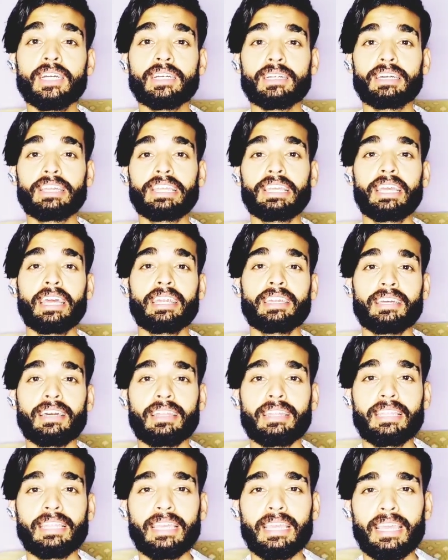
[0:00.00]
क्रिएट
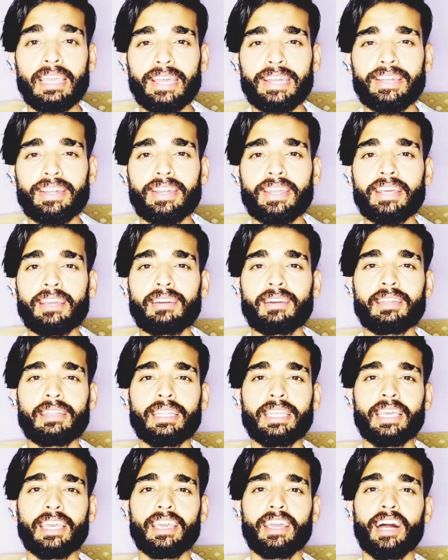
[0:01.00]
करनी है एडिटिंग
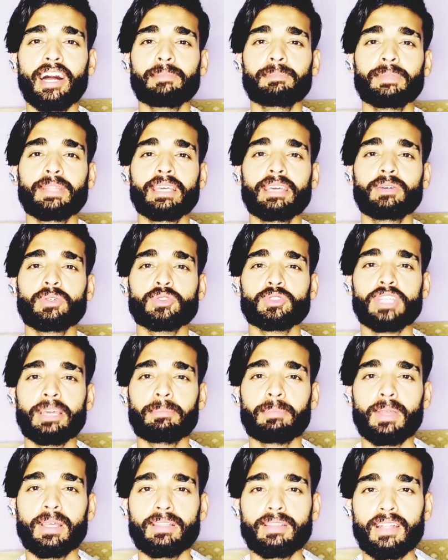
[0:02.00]
करनी है आपने उस
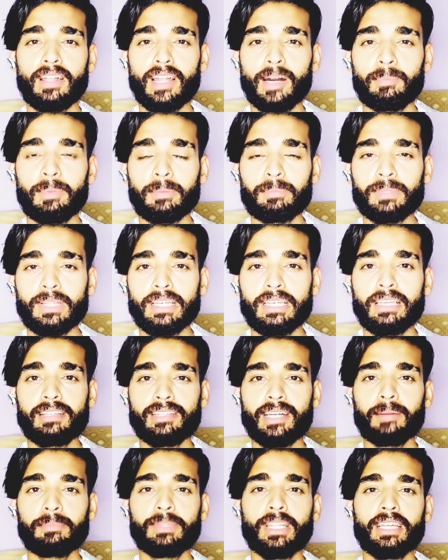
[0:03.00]
ऐप के अंदर आप अपने
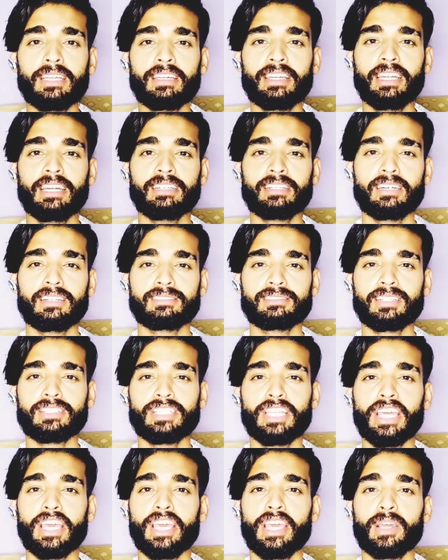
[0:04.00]
लिए थंबनेल क्रिएट कर
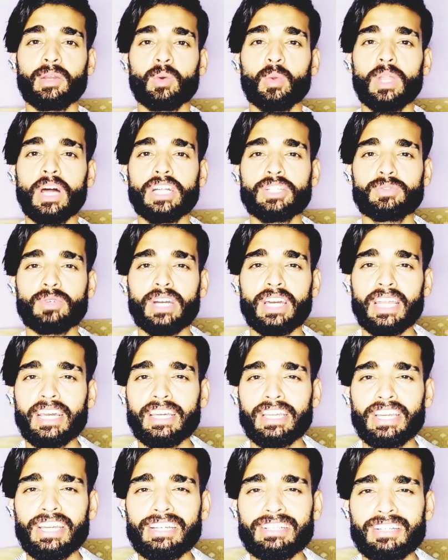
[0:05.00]
सकते हैं कोलाज
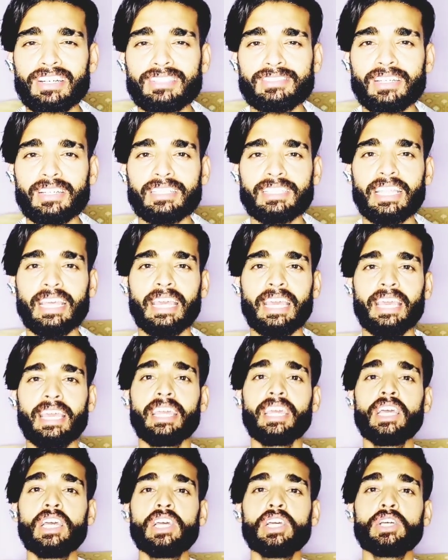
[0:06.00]
वगैरह क्रिएट कर सकते हैं
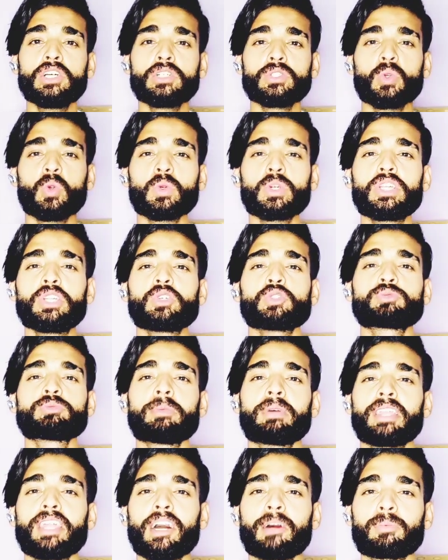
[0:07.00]
टोटली उसमें
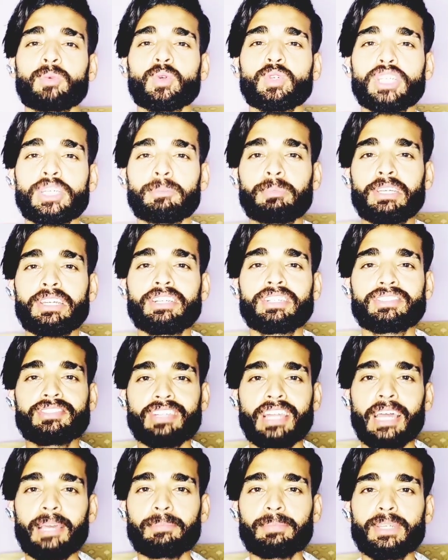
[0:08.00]
मैंने आपको डीपली
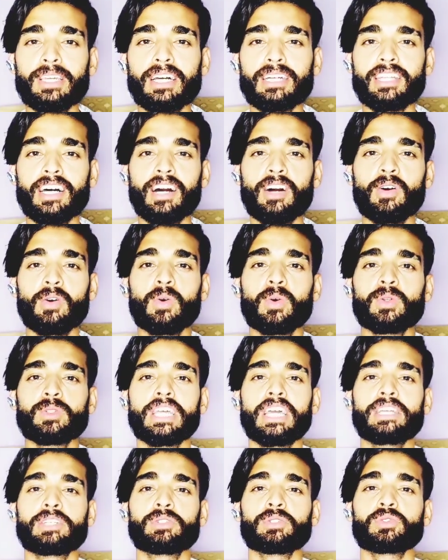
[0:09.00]
डिस्क्राइब किया था और
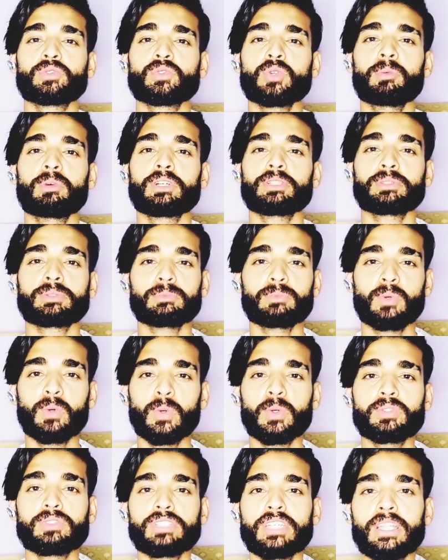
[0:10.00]
थैंक यू सो मच
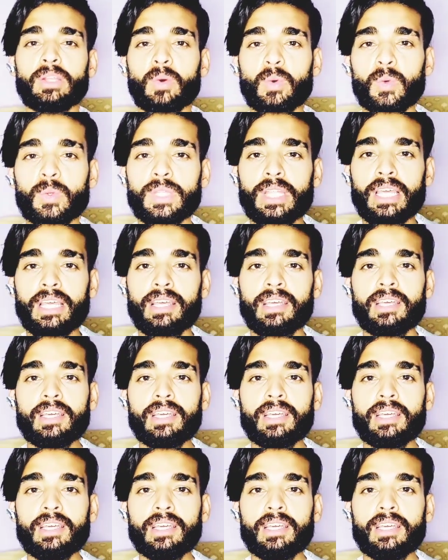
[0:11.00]
बहुत से लोगों ने